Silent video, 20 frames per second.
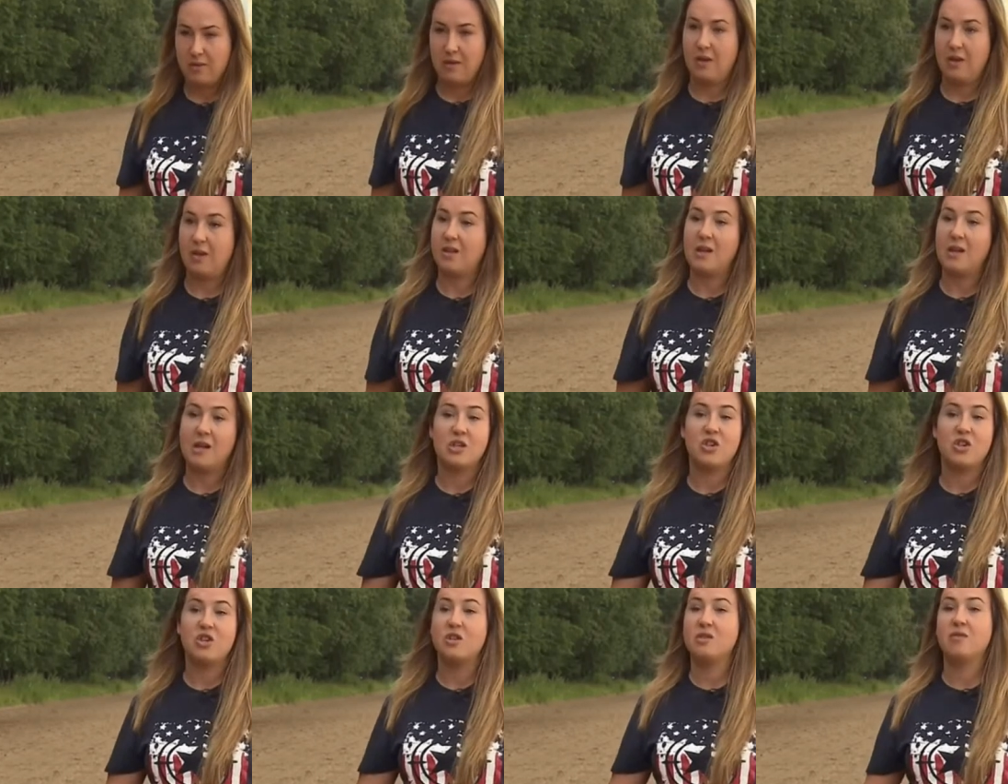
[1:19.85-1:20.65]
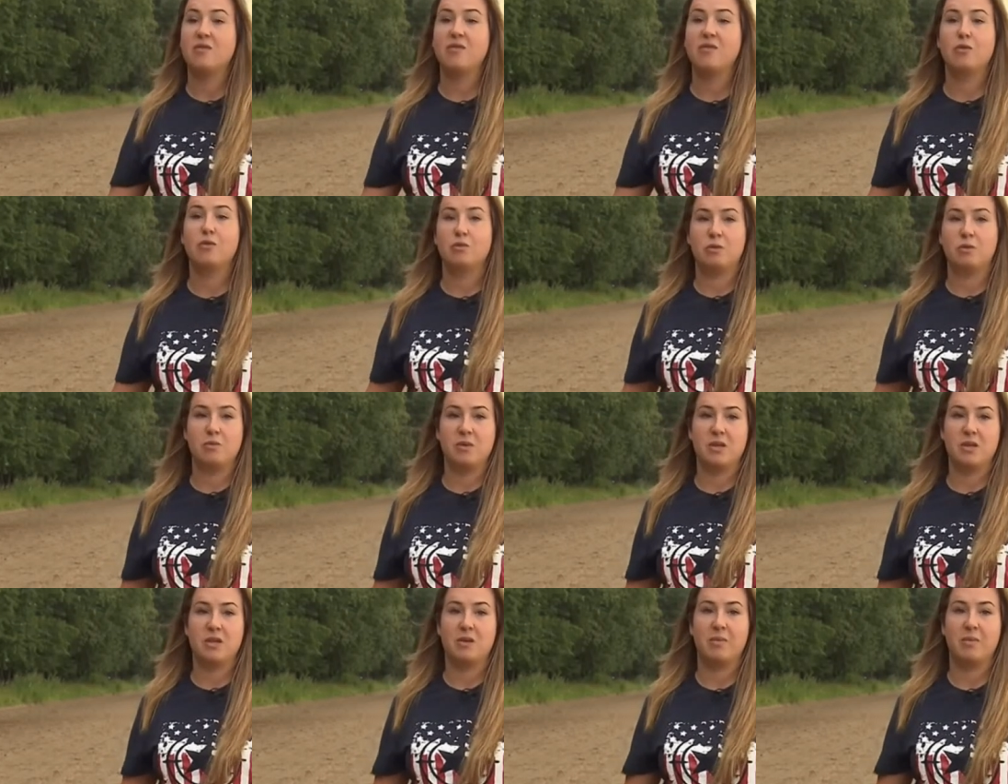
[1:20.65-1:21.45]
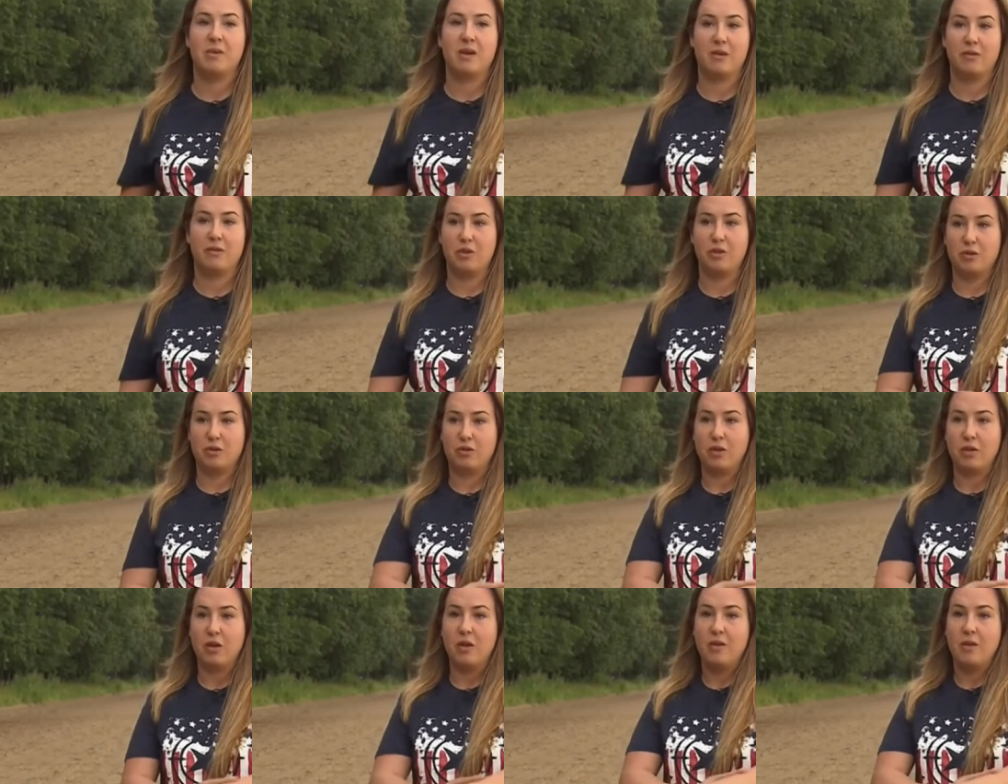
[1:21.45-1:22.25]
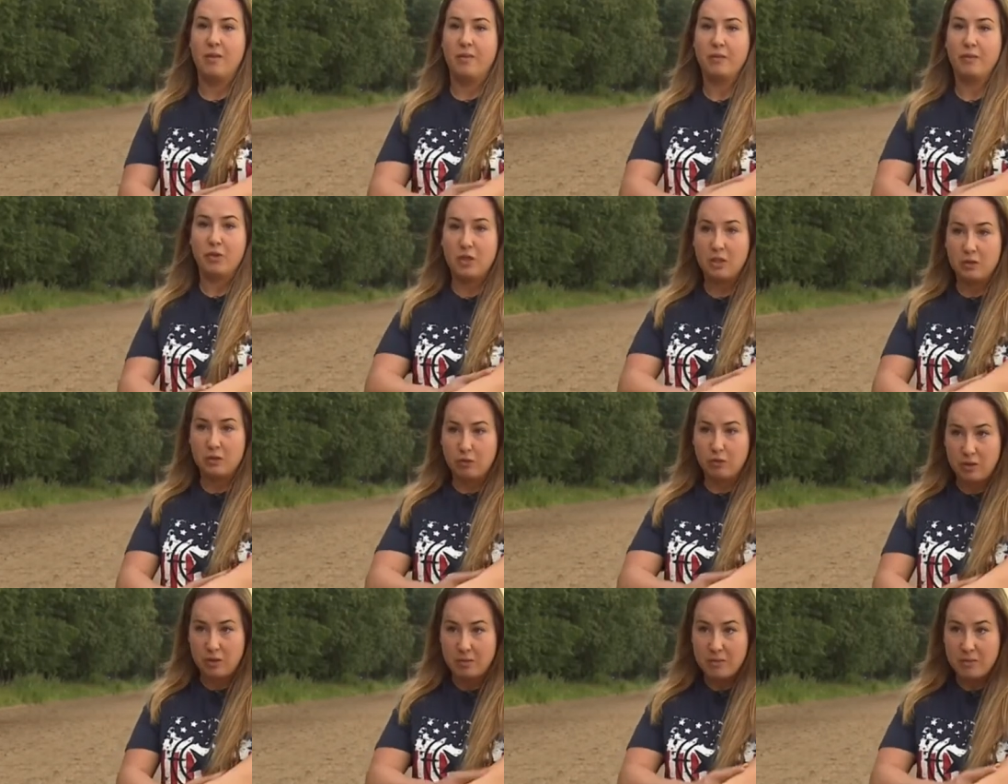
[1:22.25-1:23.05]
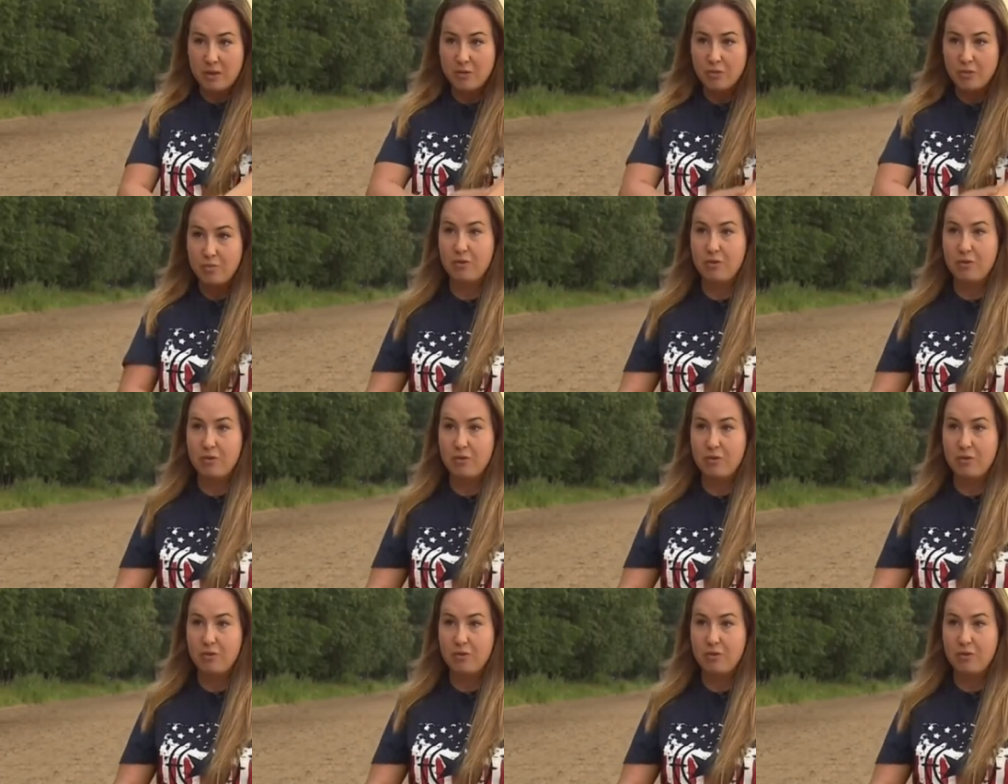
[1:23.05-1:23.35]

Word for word: Я дальше не сдвинусь с места, пока вот это вот, вот это вот ты мне не